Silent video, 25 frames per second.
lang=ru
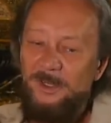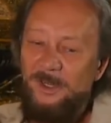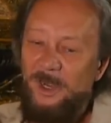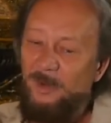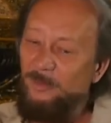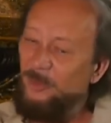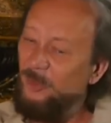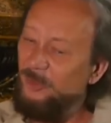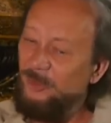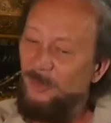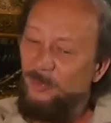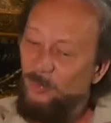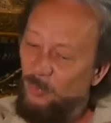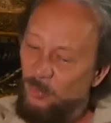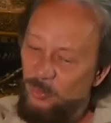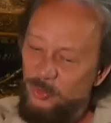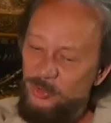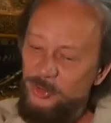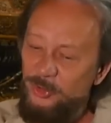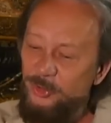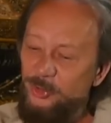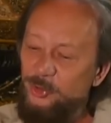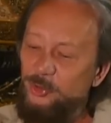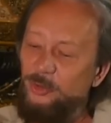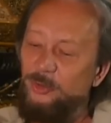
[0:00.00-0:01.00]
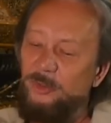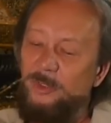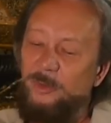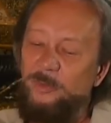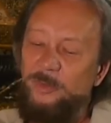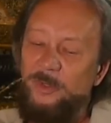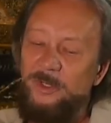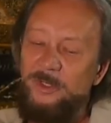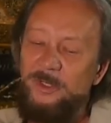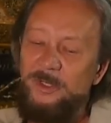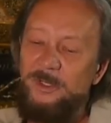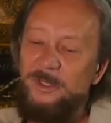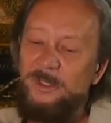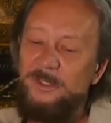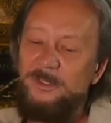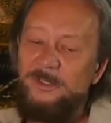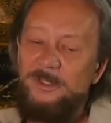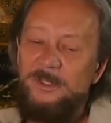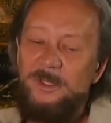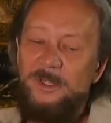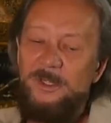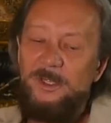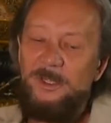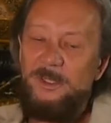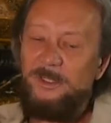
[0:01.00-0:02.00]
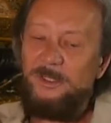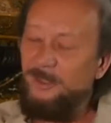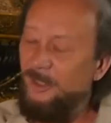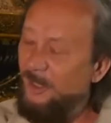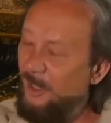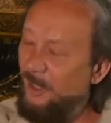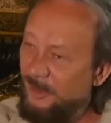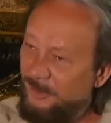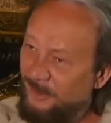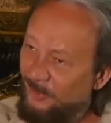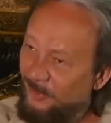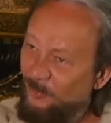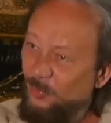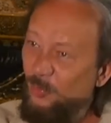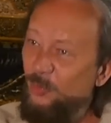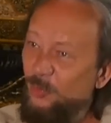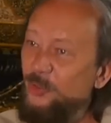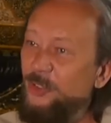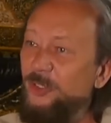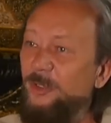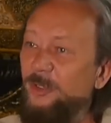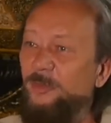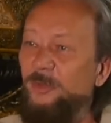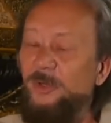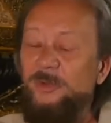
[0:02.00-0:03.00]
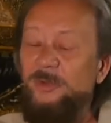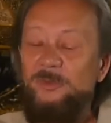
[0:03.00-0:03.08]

об этом можно что-то понять, это как-то можно